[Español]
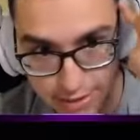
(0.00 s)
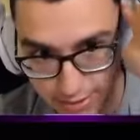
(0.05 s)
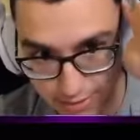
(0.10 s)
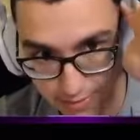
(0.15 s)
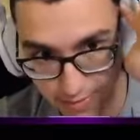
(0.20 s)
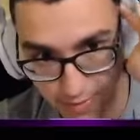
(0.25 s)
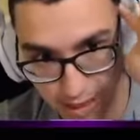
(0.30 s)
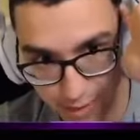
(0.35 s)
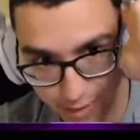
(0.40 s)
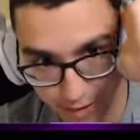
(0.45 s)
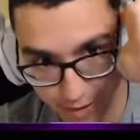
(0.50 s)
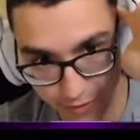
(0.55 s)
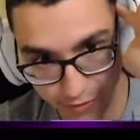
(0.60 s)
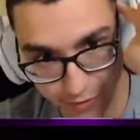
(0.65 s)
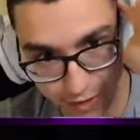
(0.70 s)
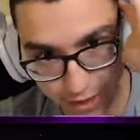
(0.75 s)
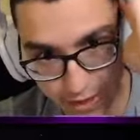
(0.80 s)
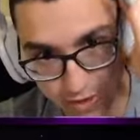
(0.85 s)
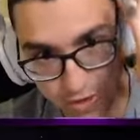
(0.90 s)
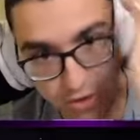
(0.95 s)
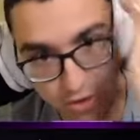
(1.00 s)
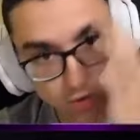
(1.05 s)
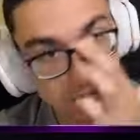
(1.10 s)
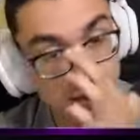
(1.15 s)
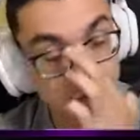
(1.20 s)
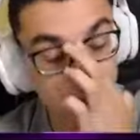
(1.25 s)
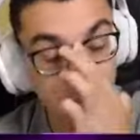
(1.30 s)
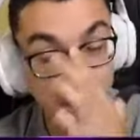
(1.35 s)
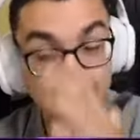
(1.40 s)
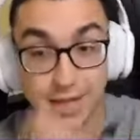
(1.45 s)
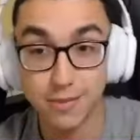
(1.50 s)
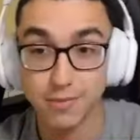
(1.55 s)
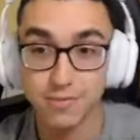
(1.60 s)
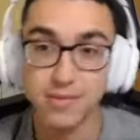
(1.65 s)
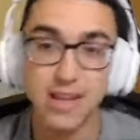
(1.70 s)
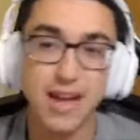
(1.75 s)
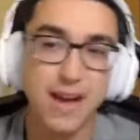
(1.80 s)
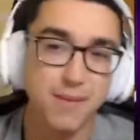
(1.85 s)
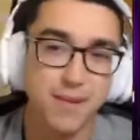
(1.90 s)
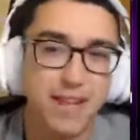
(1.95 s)
Vale, perfecto. Estoy nervioso.
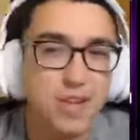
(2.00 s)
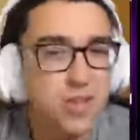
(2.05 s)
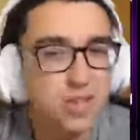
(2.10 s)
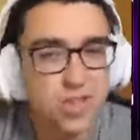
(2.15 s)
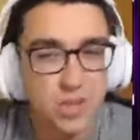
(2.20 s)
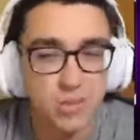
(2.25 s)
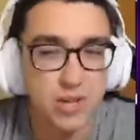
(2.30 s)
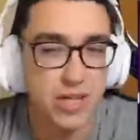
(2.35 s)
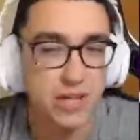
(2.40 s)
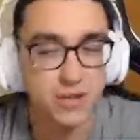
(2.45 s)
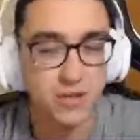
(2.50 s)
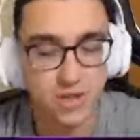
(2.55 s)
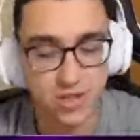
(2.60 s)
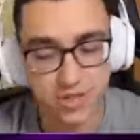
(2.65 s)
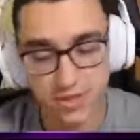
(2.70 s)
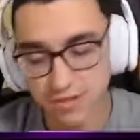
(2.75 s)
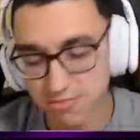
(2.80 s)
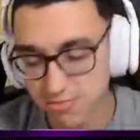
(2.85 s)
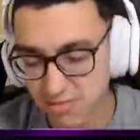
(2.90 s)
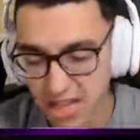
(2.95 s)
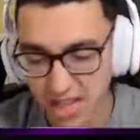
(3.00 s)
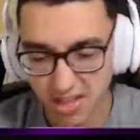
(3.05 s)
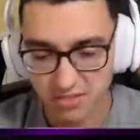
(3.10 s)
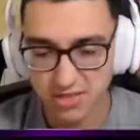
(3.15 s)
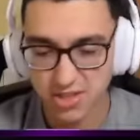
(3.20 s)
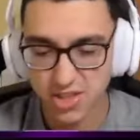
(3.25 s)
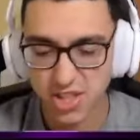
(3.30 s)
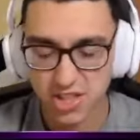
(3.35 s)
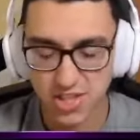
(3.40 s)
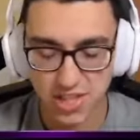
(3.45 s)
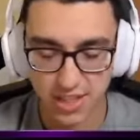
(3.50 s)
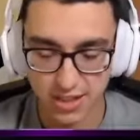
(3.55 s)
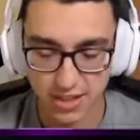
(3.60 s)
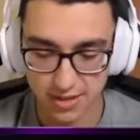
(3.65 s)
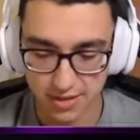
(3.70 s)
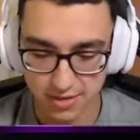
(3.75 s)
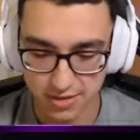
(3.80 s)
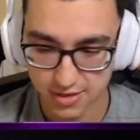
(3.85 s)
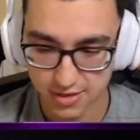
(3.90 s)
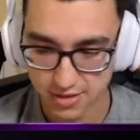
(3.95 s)
Nah, en verdad no estoy muy nervioso. Nah, estoy chill.
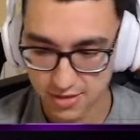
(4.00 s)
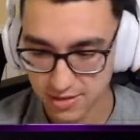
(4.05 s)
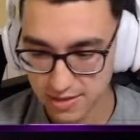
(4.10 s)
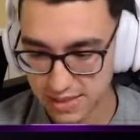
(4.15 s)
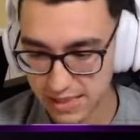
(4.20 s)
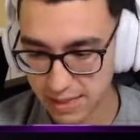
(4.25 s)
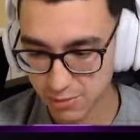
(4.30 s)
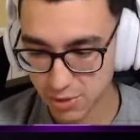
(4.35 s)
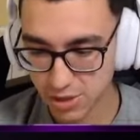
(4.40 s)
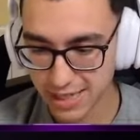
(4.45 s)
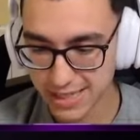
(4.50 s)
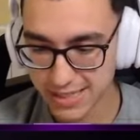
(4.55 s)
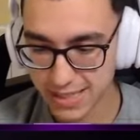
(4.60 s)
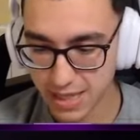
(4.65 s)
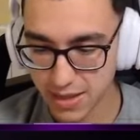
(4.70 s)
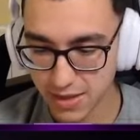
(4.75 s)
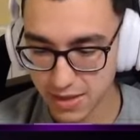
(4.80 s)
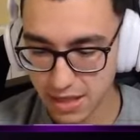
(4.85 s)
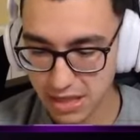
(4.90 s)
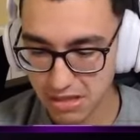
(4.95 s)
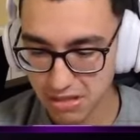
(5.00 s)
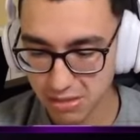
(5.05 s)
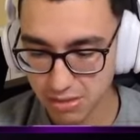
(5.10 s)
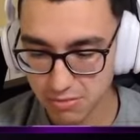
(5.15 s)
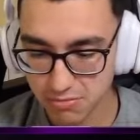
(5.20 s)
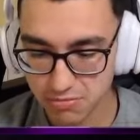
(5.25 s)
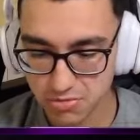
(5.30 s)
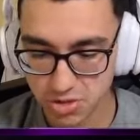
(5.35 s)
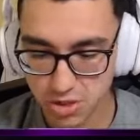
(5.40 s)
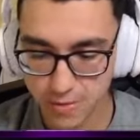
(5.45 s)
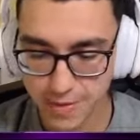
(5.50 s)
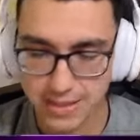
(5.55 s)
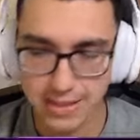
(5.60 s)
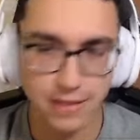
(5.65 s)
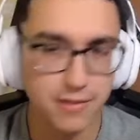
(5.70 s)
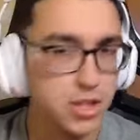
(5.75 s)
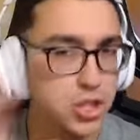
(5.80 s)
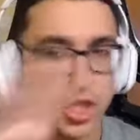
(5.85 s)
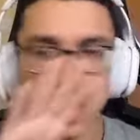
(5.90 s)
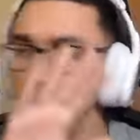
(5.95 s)
Llevamos racha de 10. Estoy
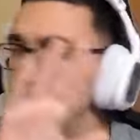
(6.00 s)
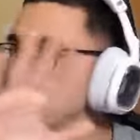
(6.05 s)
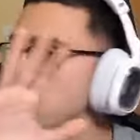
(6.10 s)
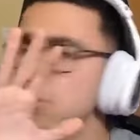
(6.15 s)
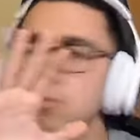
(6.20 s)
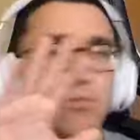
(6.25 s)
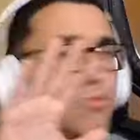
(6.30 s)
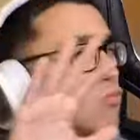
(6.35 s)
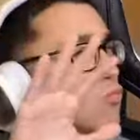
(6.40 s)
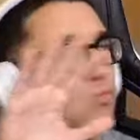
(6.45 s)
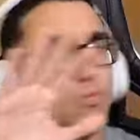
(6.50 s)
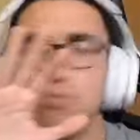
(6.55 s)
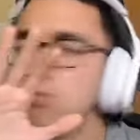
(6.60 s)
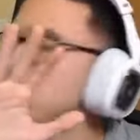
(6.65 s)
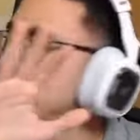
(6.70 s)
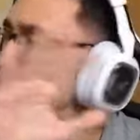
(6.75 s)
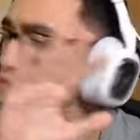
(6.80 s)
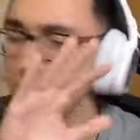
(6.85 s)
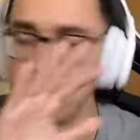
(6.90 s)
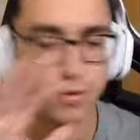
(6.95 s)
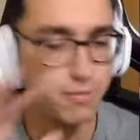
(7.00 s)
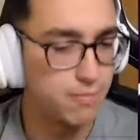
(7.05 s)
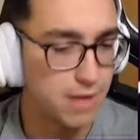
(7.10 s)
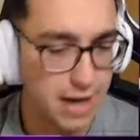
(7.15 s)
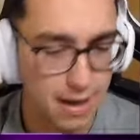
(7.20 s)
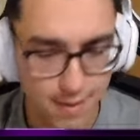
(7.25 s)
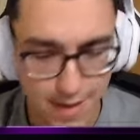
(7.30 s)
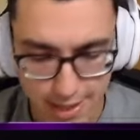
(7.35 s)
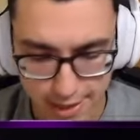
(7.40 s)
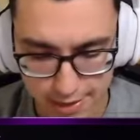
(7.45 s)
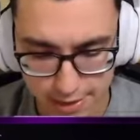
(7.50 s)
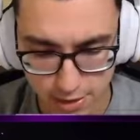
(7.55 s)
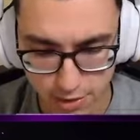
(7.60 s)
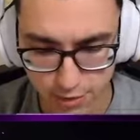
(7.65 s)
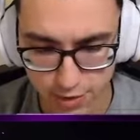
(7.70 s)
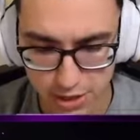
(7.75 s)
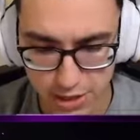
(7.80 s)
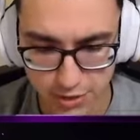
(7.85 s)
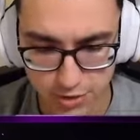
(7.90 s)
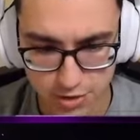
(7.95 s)
bastante chill. Venga, va, gente,
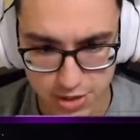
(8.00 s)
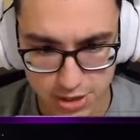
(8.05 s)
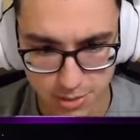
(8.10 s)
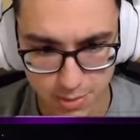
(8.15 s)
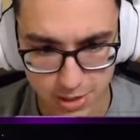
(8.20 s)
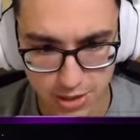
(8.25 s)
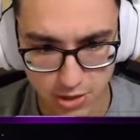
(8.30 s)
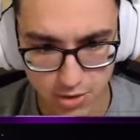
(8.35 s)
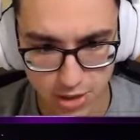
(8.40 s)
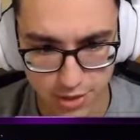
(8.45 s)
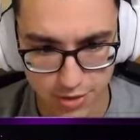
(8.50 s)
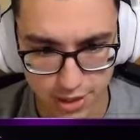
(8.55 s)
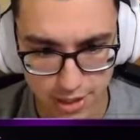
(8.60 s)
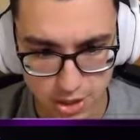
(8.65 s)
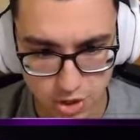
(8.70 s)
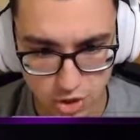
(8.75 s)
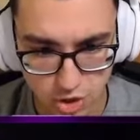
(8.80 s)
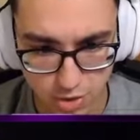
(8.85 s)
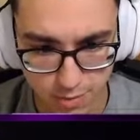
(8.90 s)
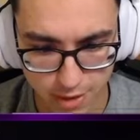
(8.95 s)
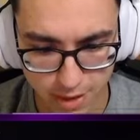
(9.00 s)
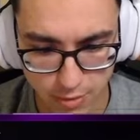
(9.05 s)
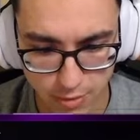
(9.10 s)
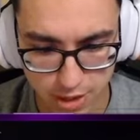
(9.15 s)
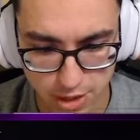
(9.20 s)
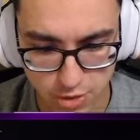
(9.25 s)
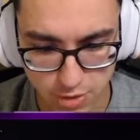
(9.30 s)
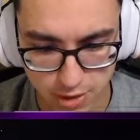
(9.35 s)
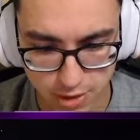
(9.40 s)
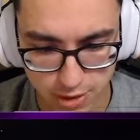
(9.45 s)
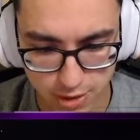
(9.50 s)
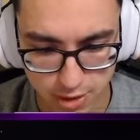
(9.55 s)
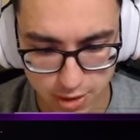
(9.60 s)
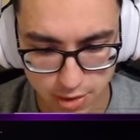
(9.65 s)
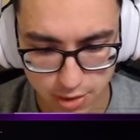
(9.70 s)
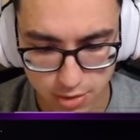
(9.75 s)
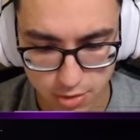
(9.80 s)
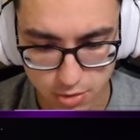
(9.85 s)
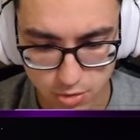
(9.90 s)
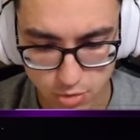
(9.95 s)
concentración. Siempre tengo que hacer eso. Eso me da buena suerte.
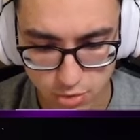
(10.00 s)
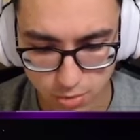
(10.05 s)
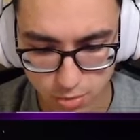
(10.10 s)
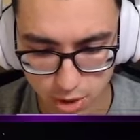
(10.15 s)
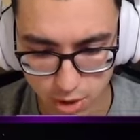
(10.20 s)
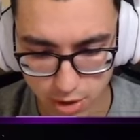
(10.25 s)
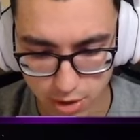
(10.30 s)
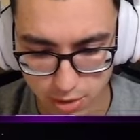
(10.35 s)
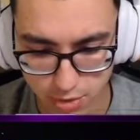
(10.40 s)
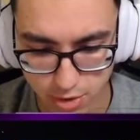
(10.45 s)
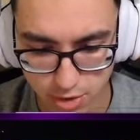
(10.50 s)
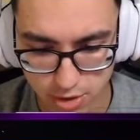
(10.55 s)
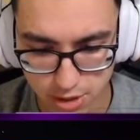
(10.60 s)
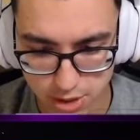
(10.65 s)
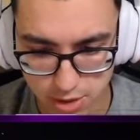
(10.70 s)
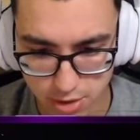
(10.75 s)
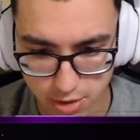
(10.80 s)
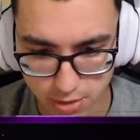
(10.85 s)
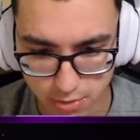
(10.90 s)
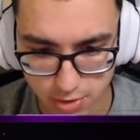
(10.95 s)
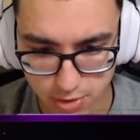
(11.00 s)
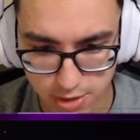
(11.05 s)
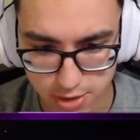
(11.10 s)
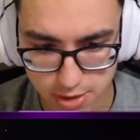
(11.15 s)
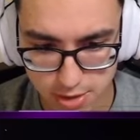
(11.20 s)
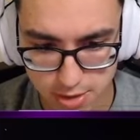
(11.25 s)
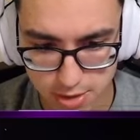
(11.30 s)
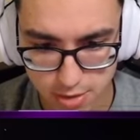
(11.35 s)
Tú, pero los rebotes, los rebotes.